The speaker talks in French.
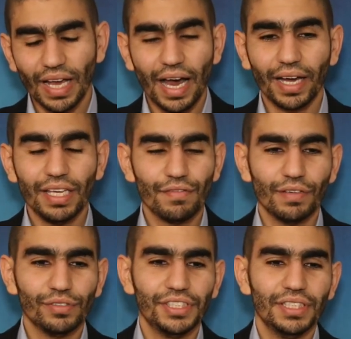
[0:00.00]
arrive
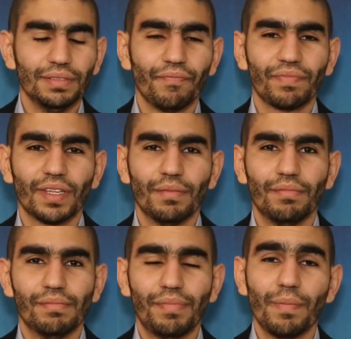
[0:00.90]
et vous dit
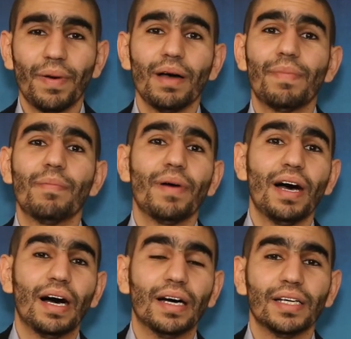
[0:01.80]
"Papa,
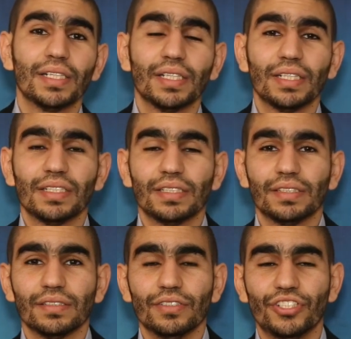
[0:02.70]
papa,
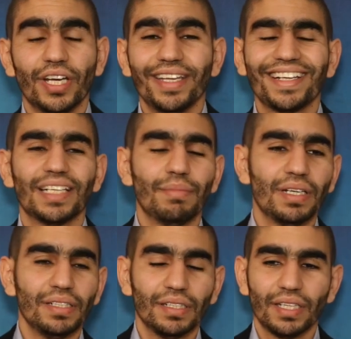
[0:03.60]
j'ai un
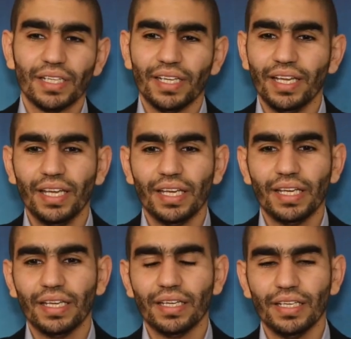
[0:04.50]
examen
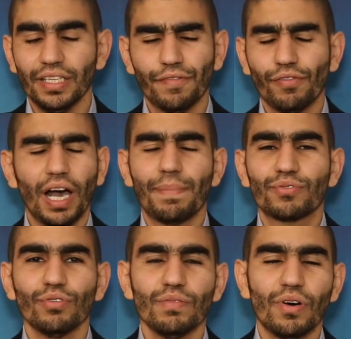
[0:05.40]
et il faut
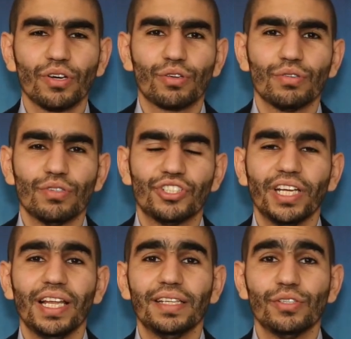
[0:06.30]
absolument que
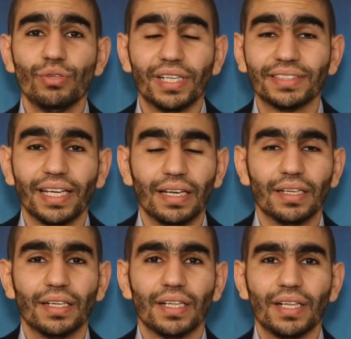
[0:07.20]
j'ai l'aide de
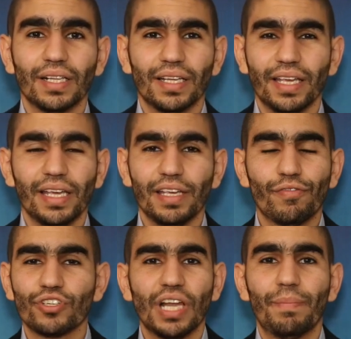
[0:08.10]
tel." Et il
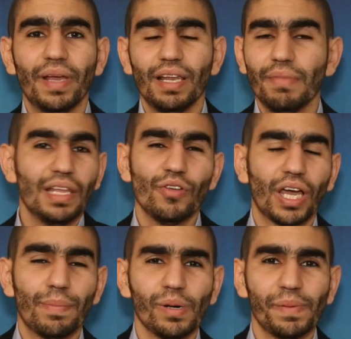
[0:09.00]
faut que je l'appelle, mais il ne
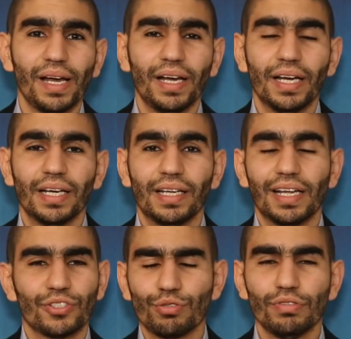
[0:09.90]
répond pas.
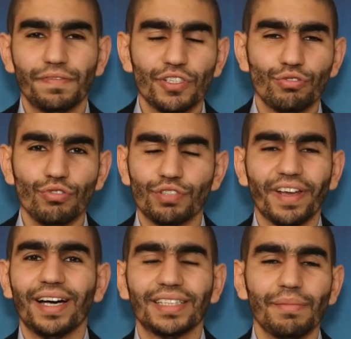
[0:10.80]
Là, je suis fichu, je
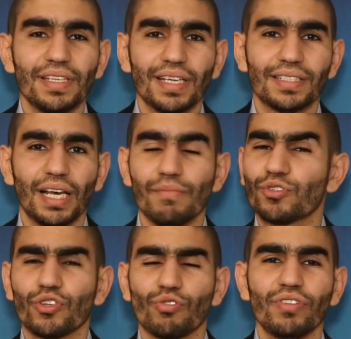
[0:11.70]
vais rater mes examens
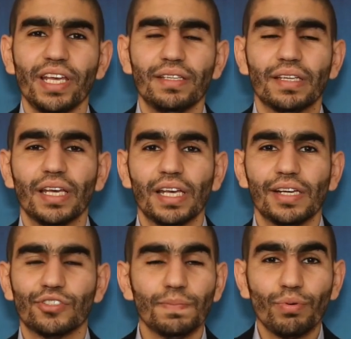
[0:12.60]
sans son aide.
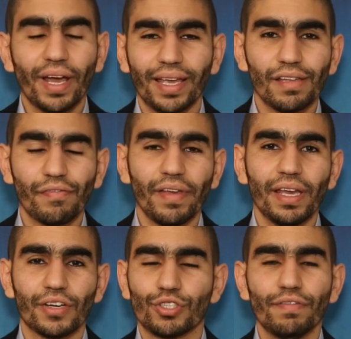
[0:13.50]
Je ne pourrai rien
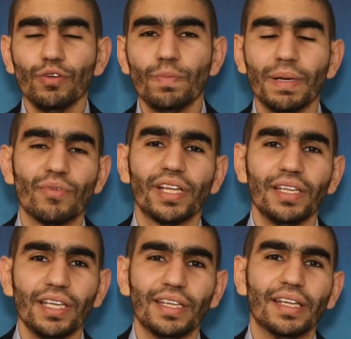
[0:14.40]
faire, je vais louper mon
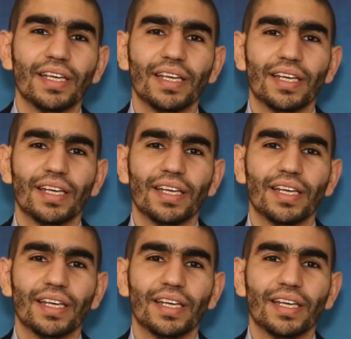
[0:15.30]
année.